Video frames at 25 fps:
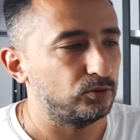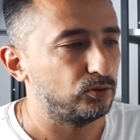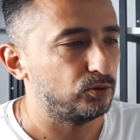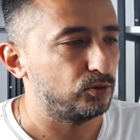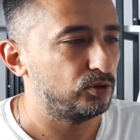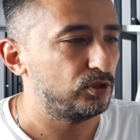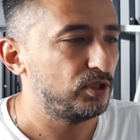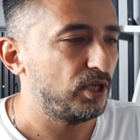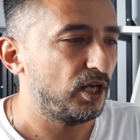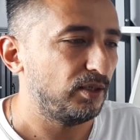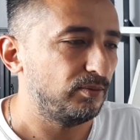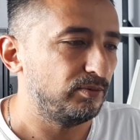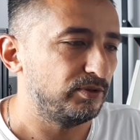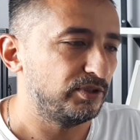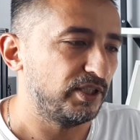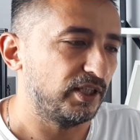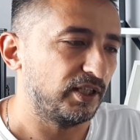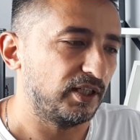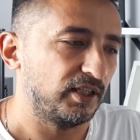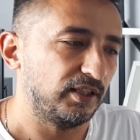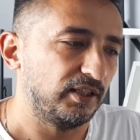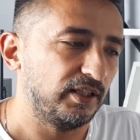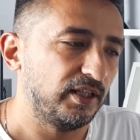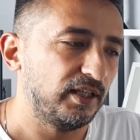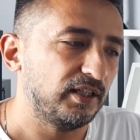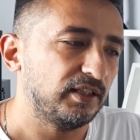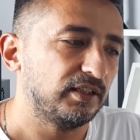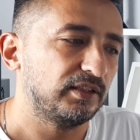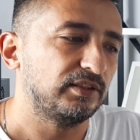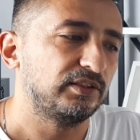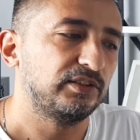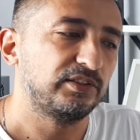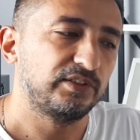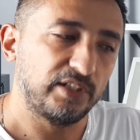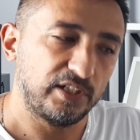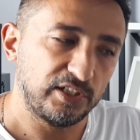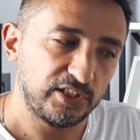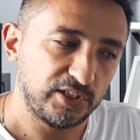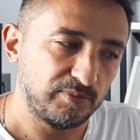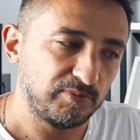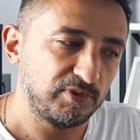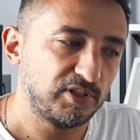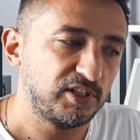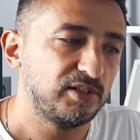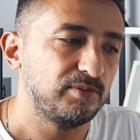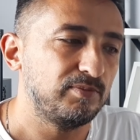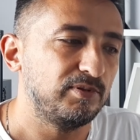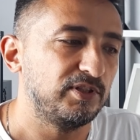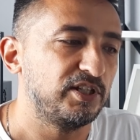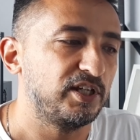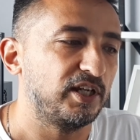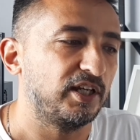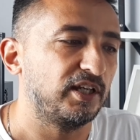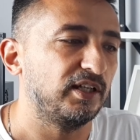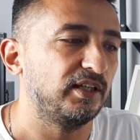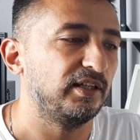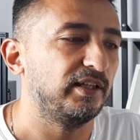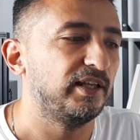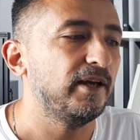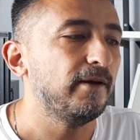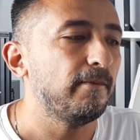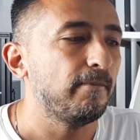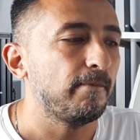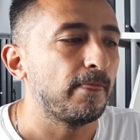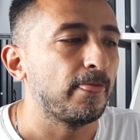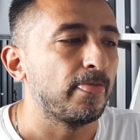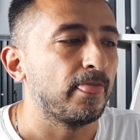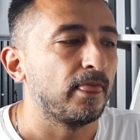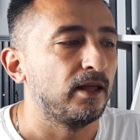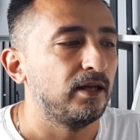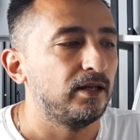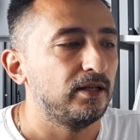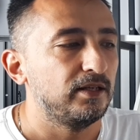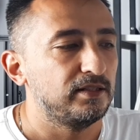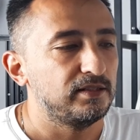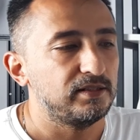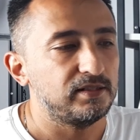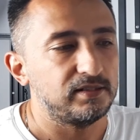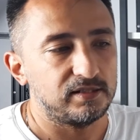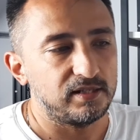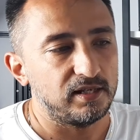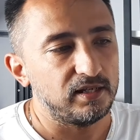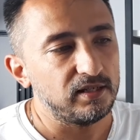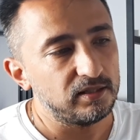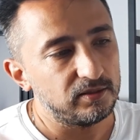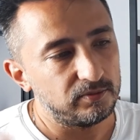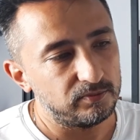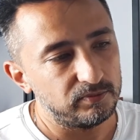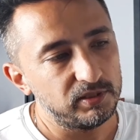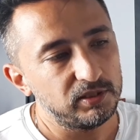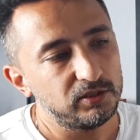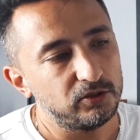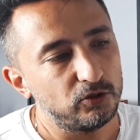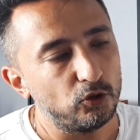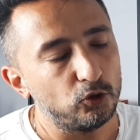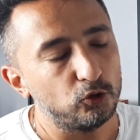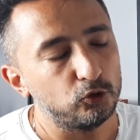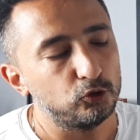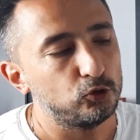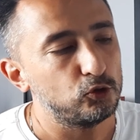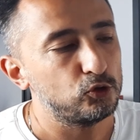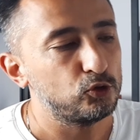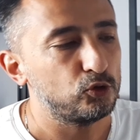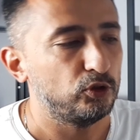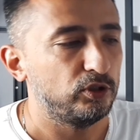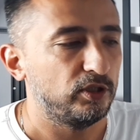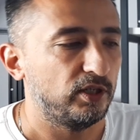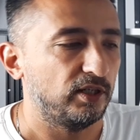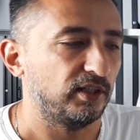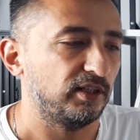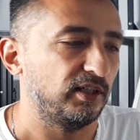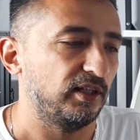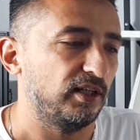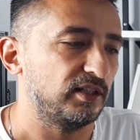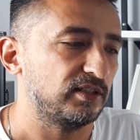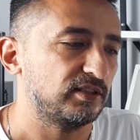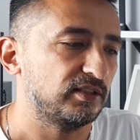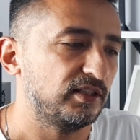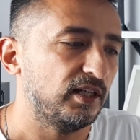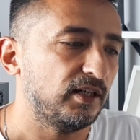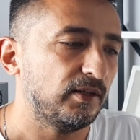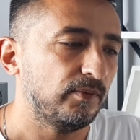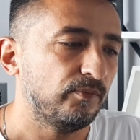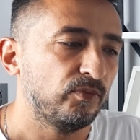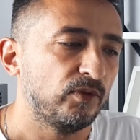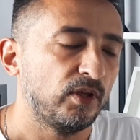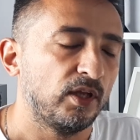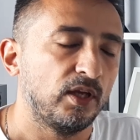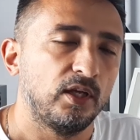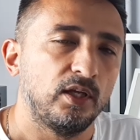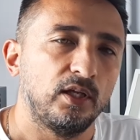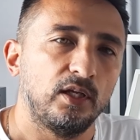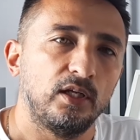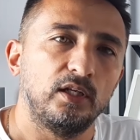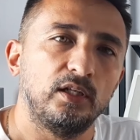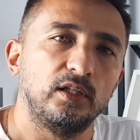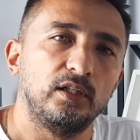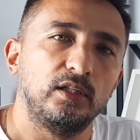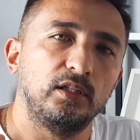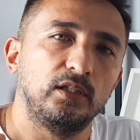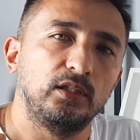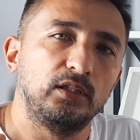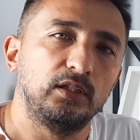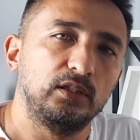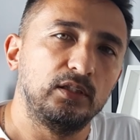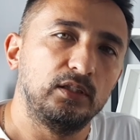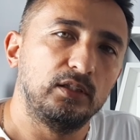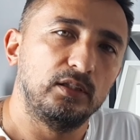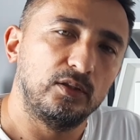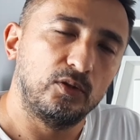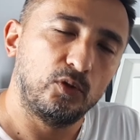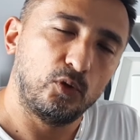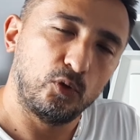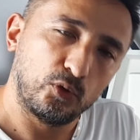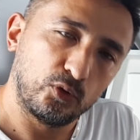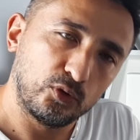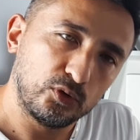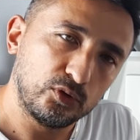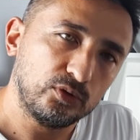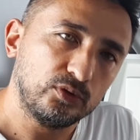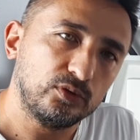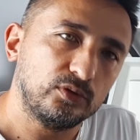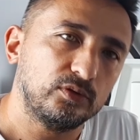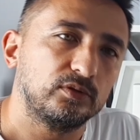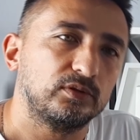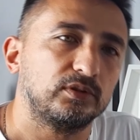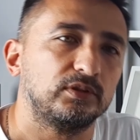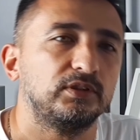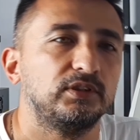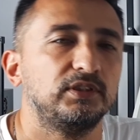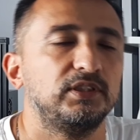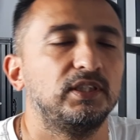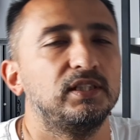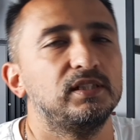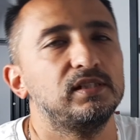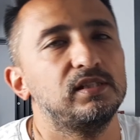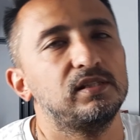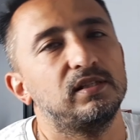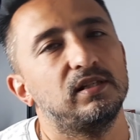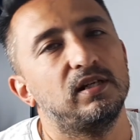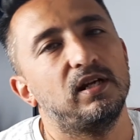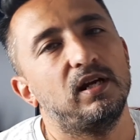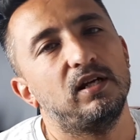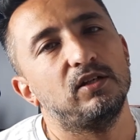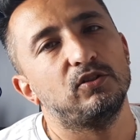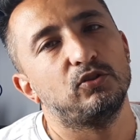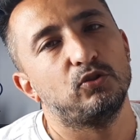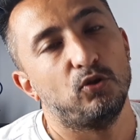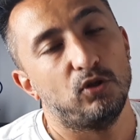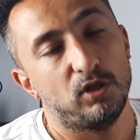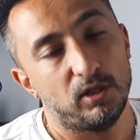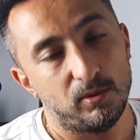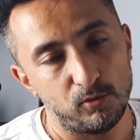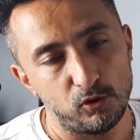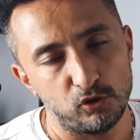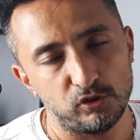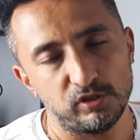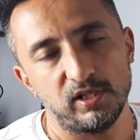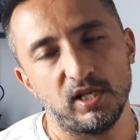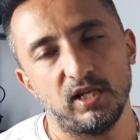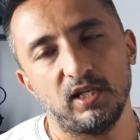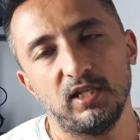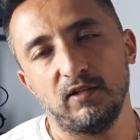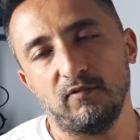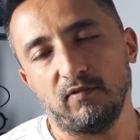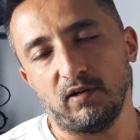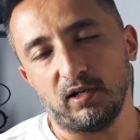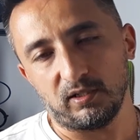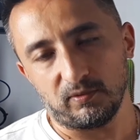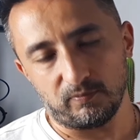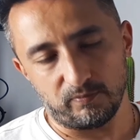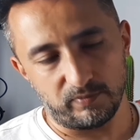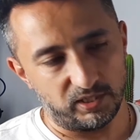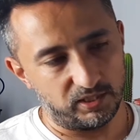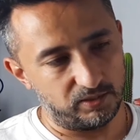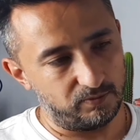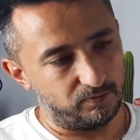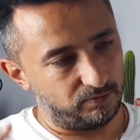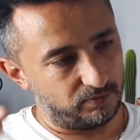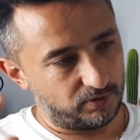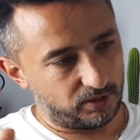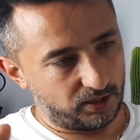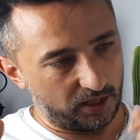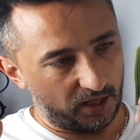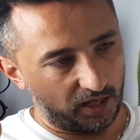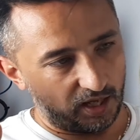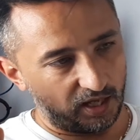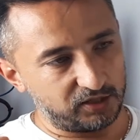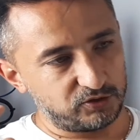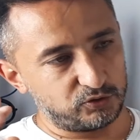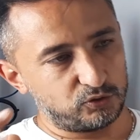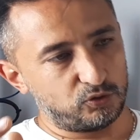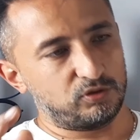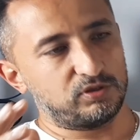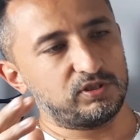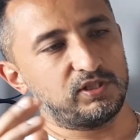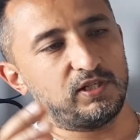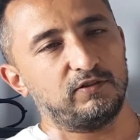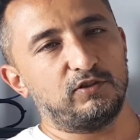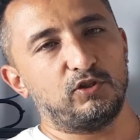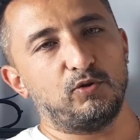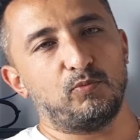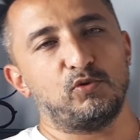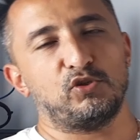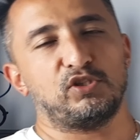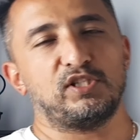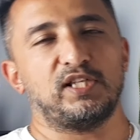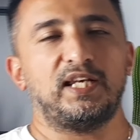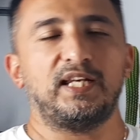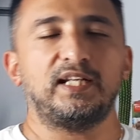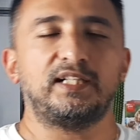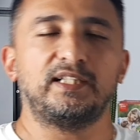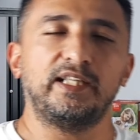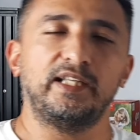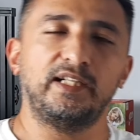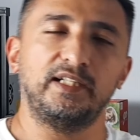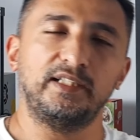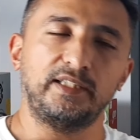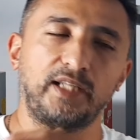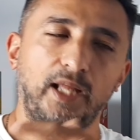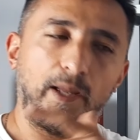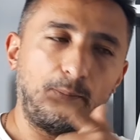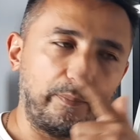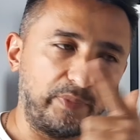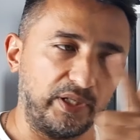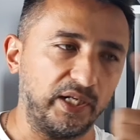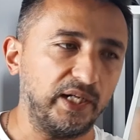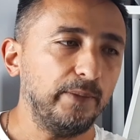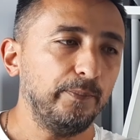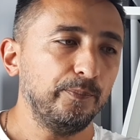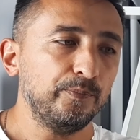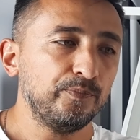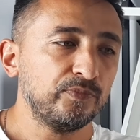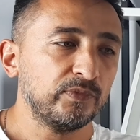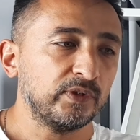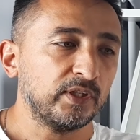güzel bir şekilde, titreşimsiz bir şekilde size bir görüntü sunuyor arkadaşlar. E, onun yanı sıra şöyle bir özelliği var. Benim en çok sevdiğim özelliklerinden biri.